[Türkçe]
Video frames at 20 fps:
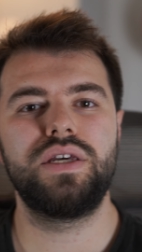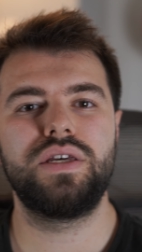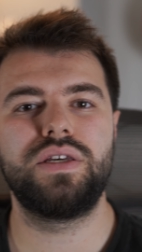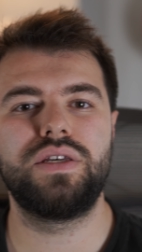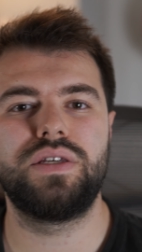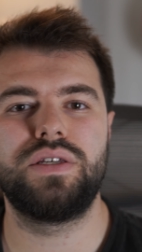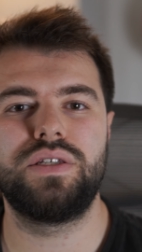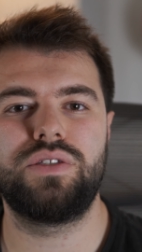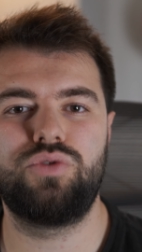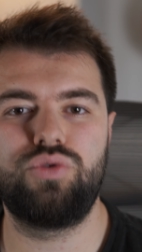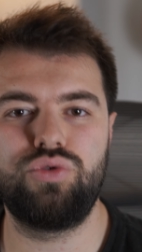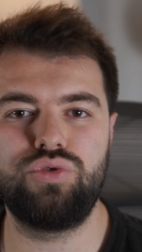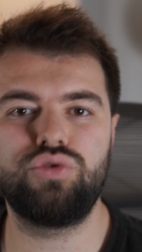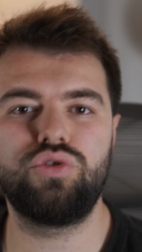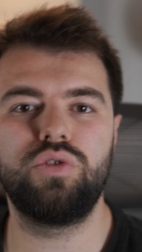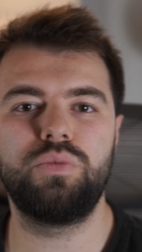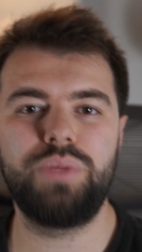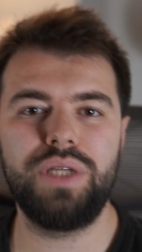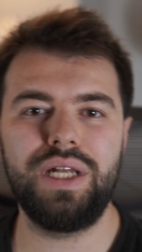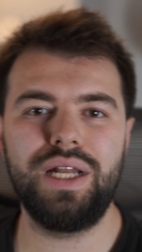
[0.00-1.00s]
e,
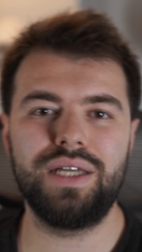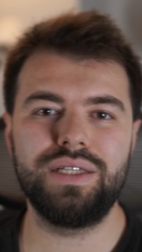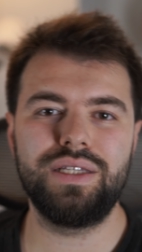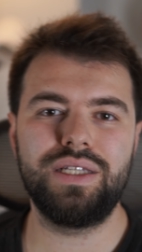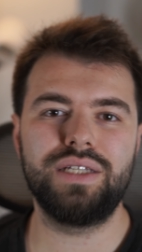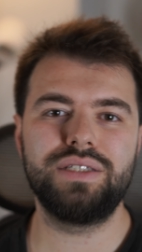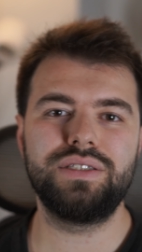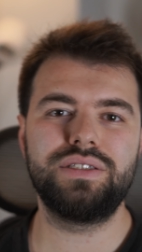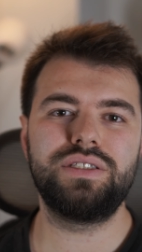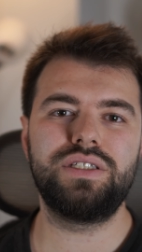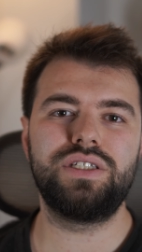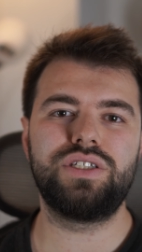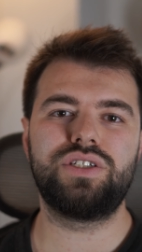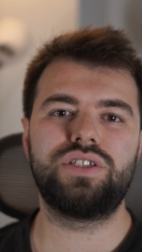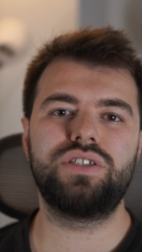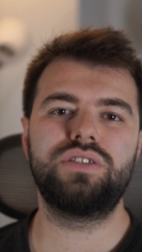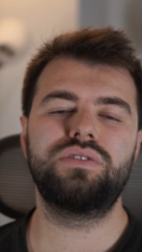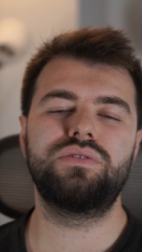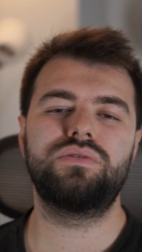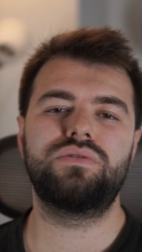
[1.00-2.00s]
düzgün planlandığı
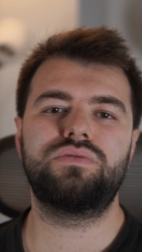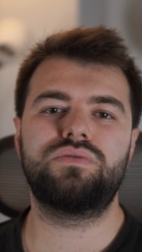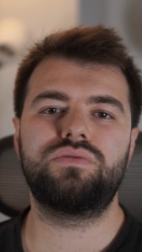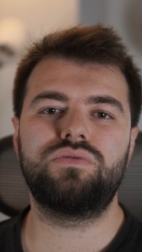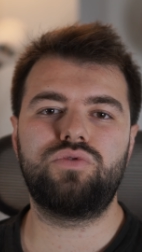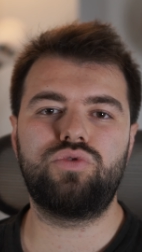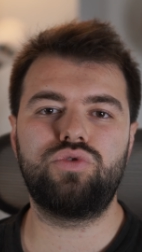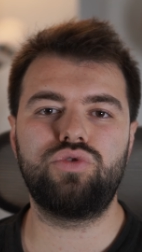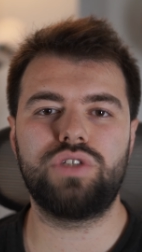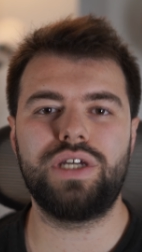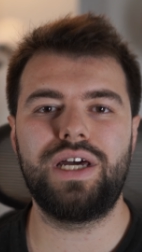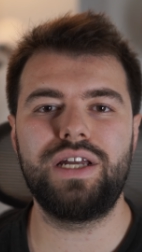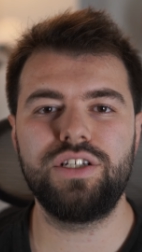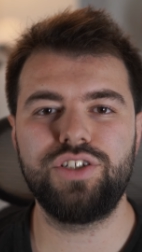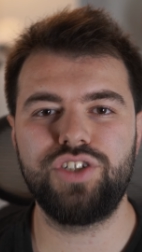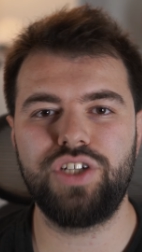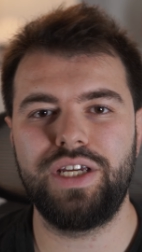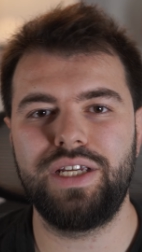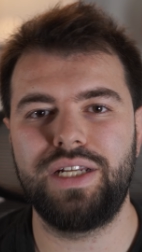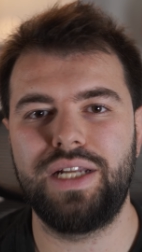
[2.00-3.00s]
için güzel
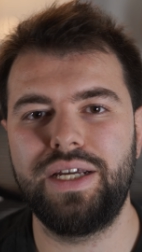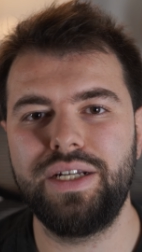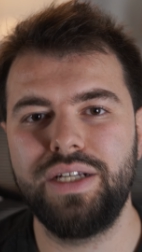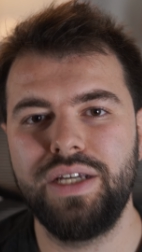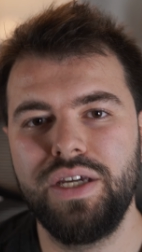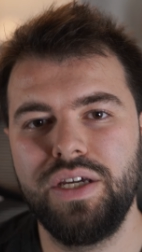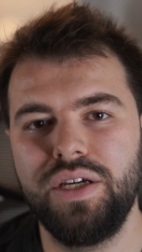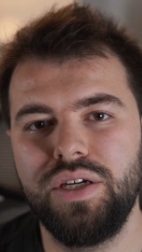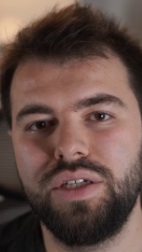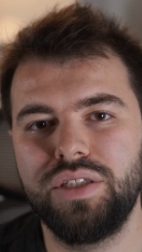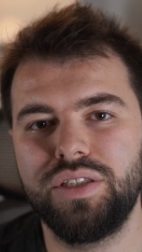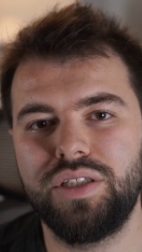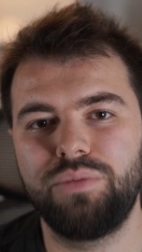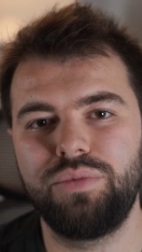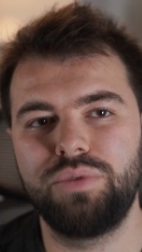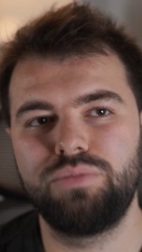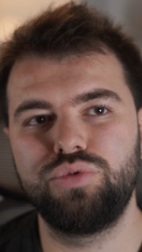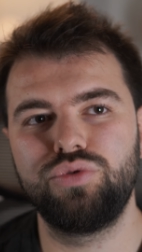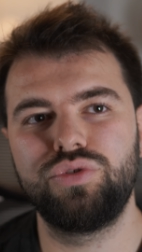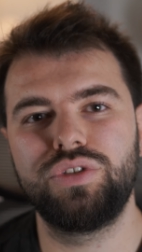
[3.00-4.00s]
şeyler.
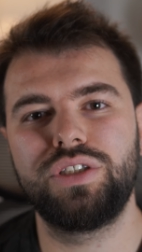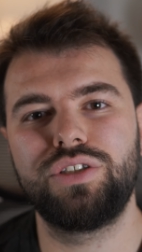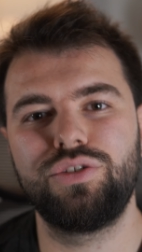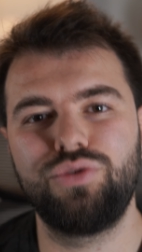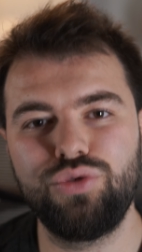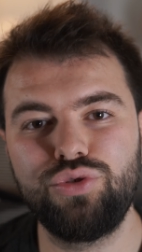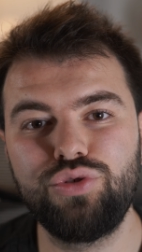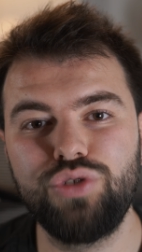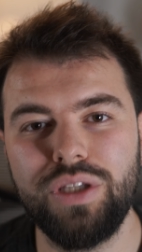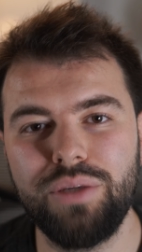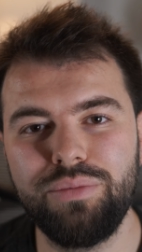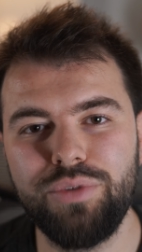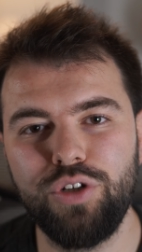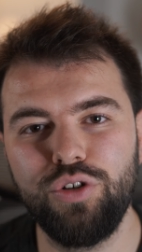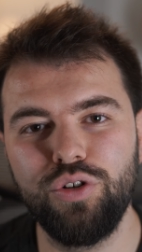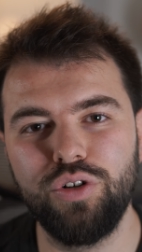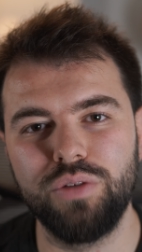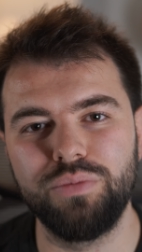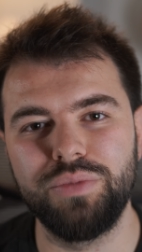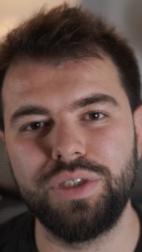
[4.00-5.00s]
tabii bunları
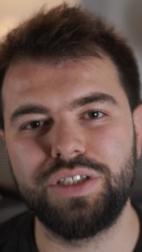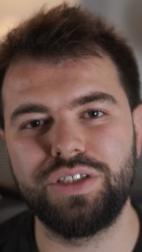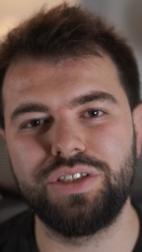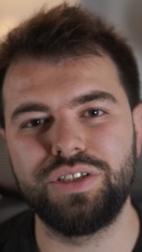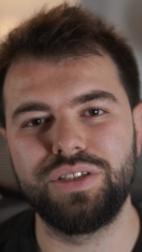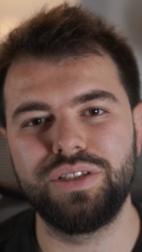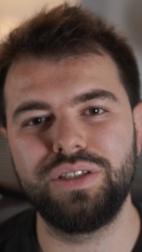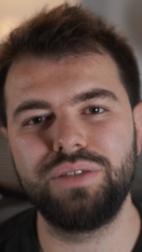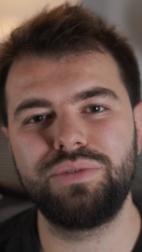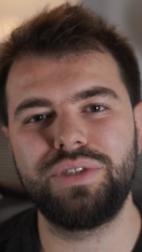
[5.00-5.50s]
düşünebiliyor olmak için de